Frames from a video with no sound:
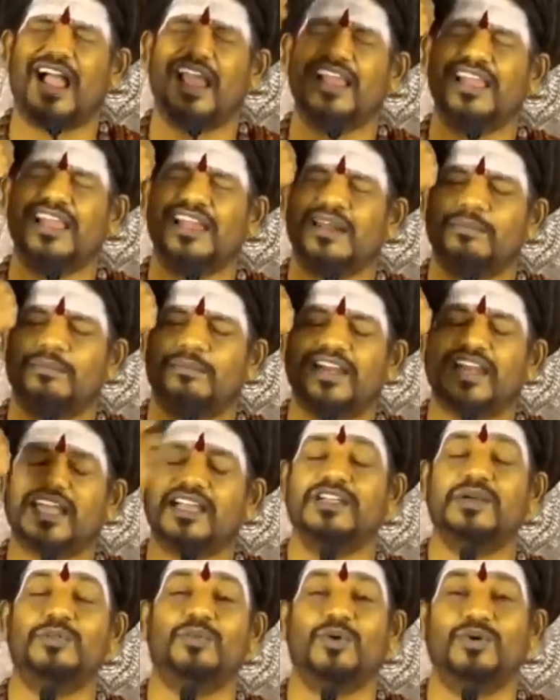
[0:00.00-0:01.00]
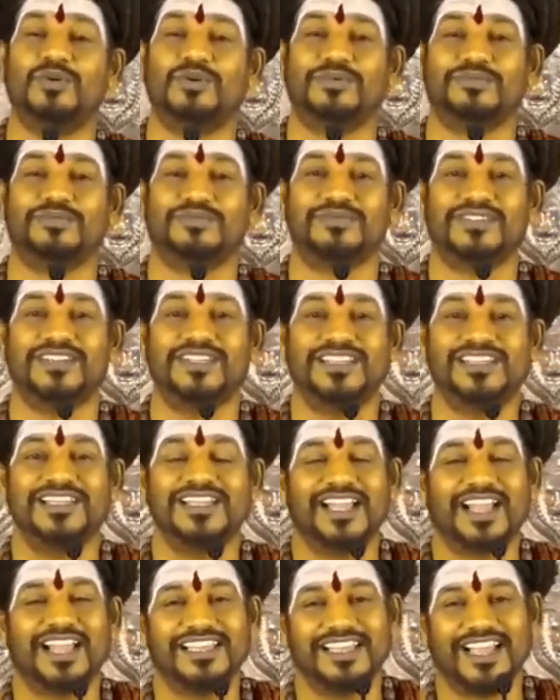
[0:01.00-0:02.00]
ஆயிரம் மடங்கு பொங்கும்
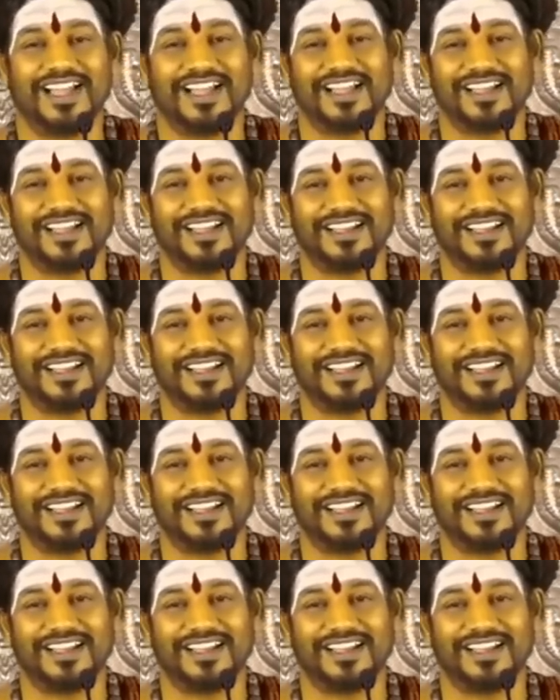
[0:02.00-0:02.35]
ஐயா